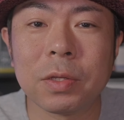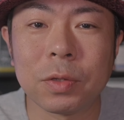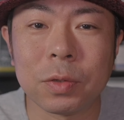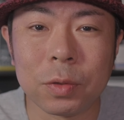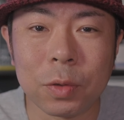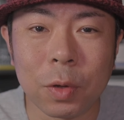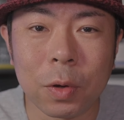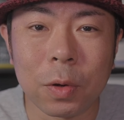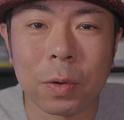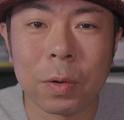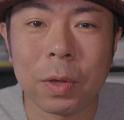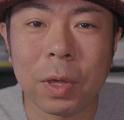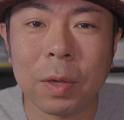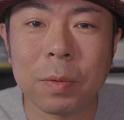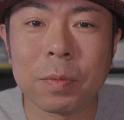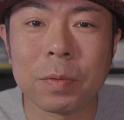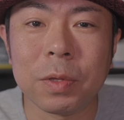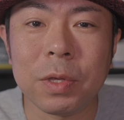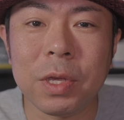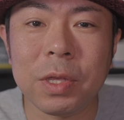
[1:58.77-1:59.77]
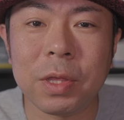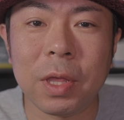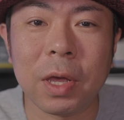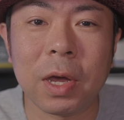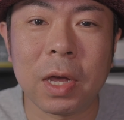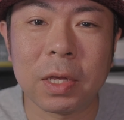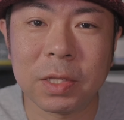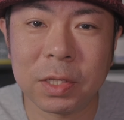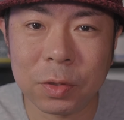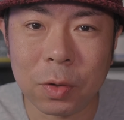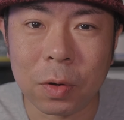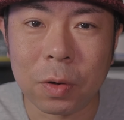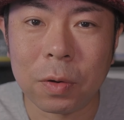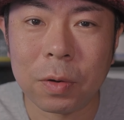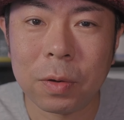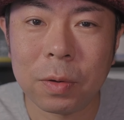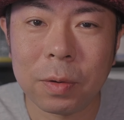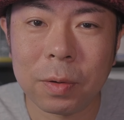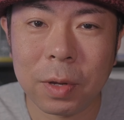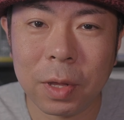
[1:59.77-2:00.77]
なじゅうの エフにてんはち の
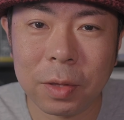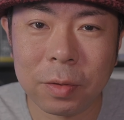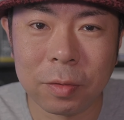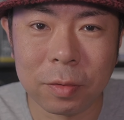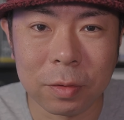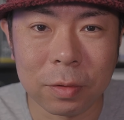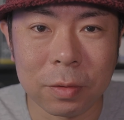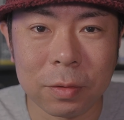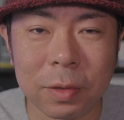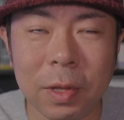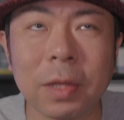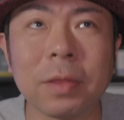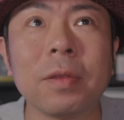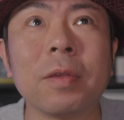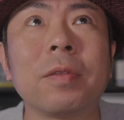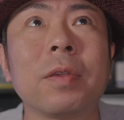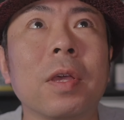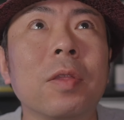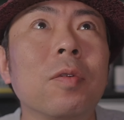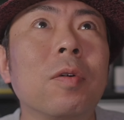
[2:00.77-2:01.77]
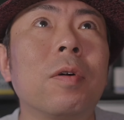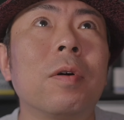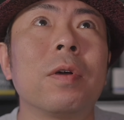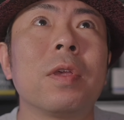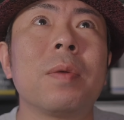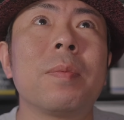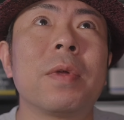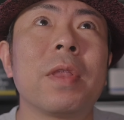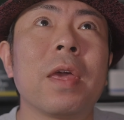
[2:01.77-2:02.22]
レンズなんですけど、今